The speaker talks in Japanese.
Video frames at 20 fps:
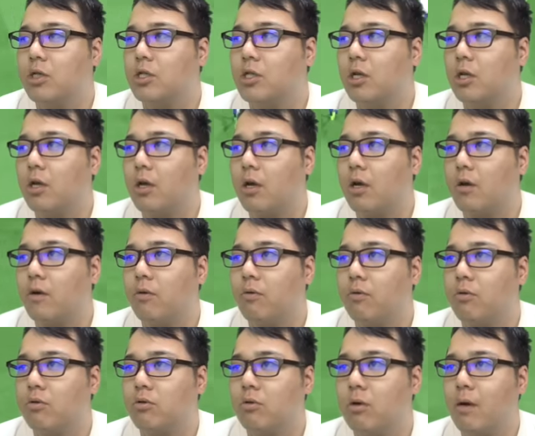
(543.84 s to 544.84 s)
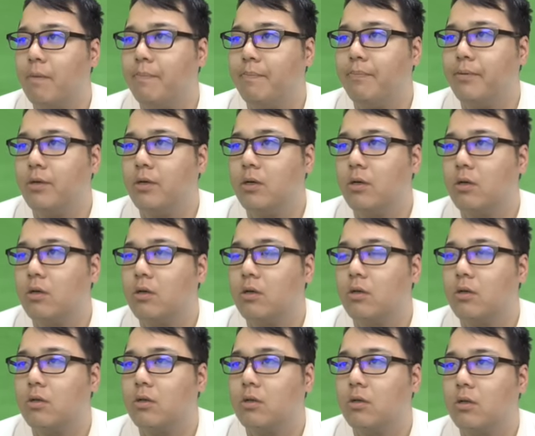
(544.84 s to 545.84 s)
きしたね。このトラップ。
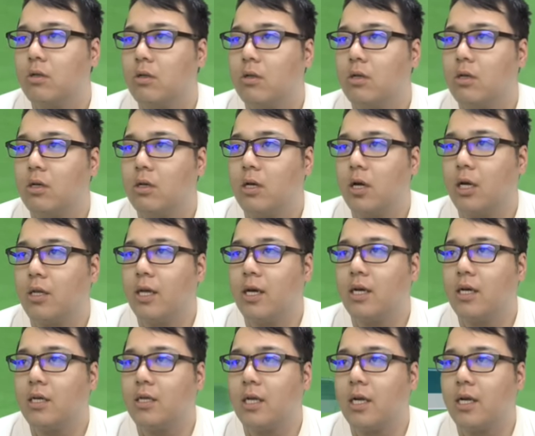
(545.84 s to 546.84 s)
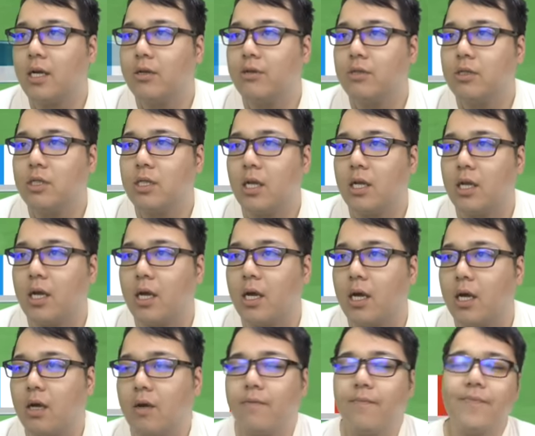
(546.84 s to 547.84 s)
あ、なんか誰か言ってた
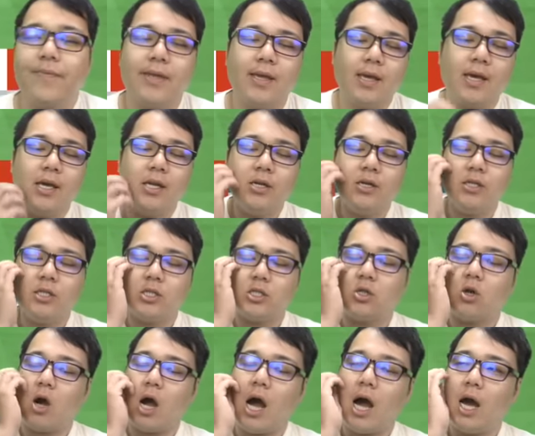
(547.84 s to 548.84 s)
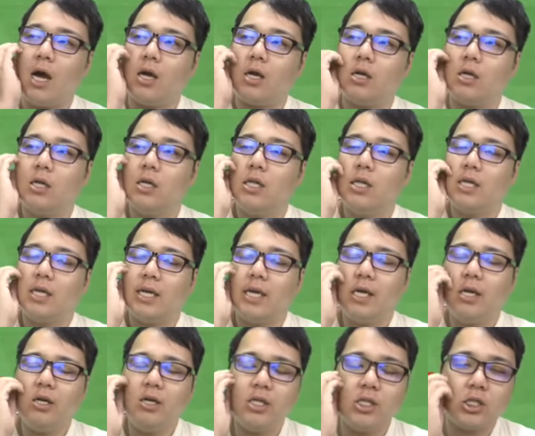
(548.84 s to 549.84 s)
ね。L1 と R、
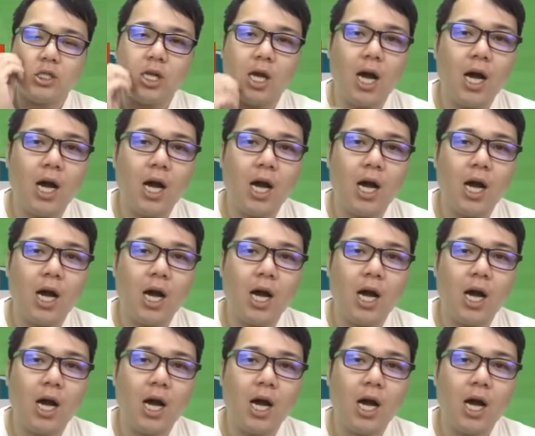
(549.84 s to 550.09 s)
L1 と